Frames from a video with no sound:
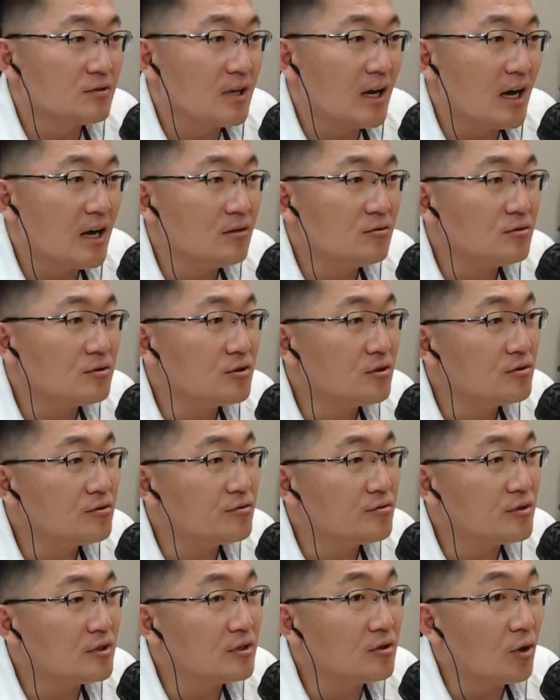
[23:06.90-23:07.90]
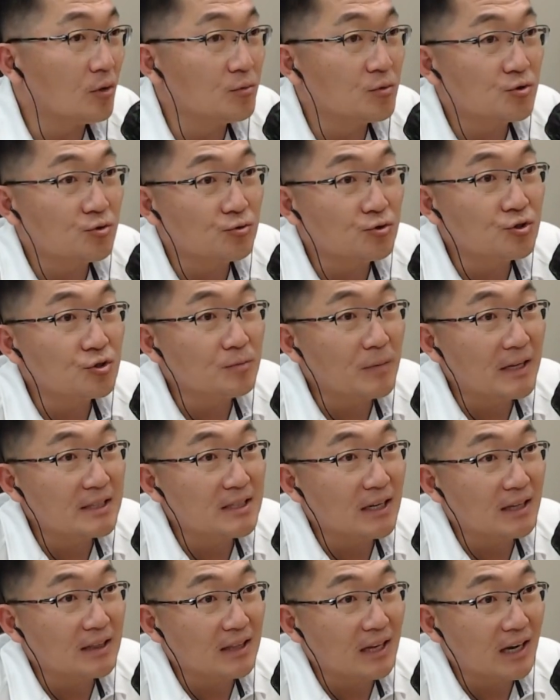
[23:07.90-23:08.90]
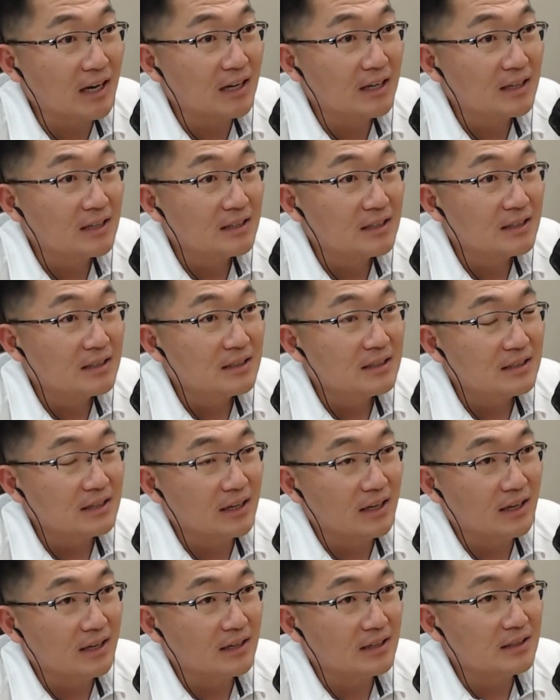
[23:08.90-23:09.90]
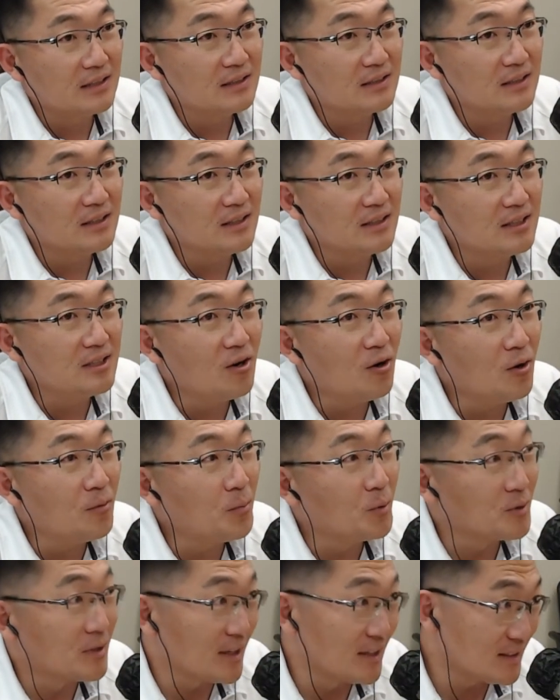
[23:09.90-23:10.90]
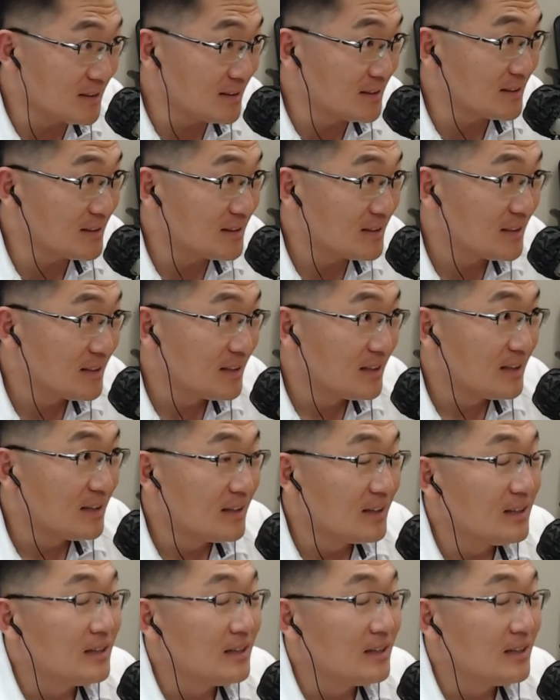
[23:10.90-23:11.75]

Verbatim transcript: 한국 선수들이 너무 주춤하지 않나. 음. 네. 이거보다는 네.